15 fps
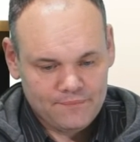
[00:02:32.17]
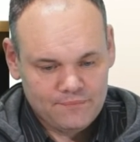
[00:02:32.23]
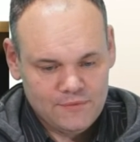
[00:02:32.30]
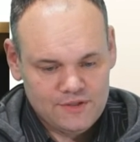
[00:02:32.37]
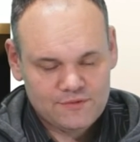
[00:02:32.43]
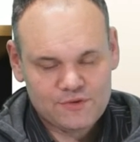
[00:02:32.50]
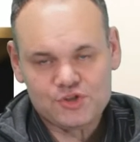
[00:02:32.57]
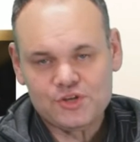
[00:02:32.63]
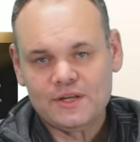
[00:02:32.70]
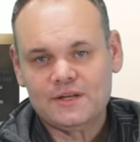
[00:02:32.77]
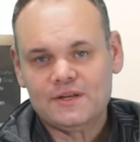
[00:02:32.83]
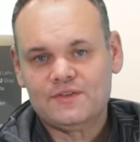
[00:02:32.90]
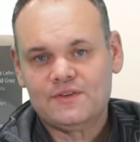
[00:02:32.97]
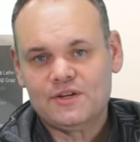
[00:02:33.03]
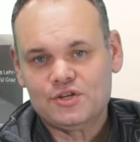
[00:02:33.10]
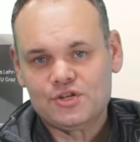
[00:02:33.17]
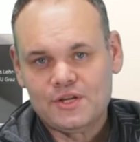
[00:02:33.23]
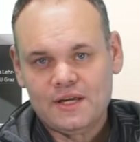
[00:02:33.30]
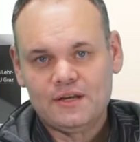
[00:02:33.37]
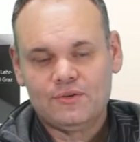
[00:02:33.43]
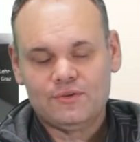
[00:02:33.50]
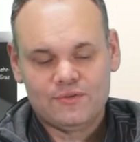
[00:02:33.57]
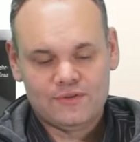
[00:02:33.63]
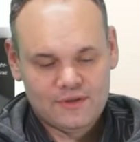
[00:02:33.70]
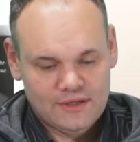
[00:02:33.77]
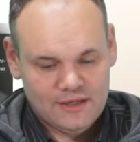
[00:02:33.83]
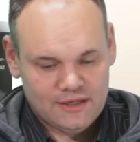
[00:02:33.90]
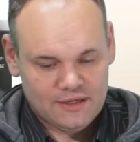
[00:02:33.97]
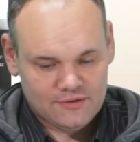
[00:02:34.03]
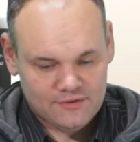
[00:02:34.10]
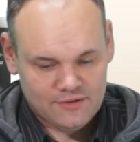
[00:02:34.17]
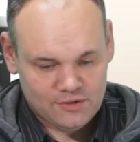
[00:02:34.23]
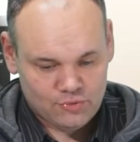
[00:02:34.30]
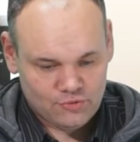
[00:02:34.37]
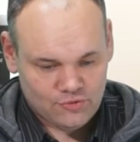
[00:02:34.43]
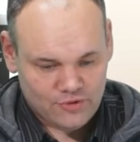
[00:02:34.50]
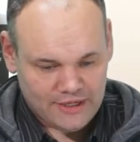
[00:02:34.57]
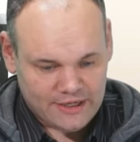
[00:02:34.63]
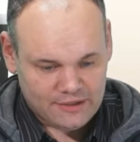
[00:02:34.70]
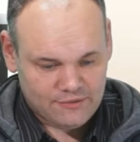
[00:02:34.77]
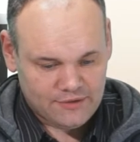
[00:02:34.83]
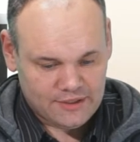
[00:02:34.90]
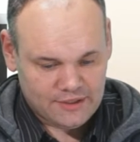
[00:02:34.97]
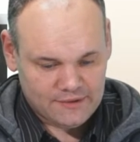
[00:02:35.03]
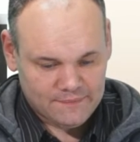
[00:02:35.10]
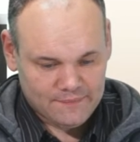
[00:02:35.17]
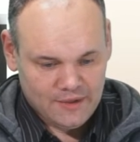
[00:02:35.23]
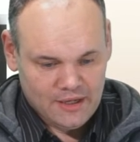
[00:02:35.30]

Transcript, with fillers: Missverständnisse entstehen und jeder sich gut zurechtfindet.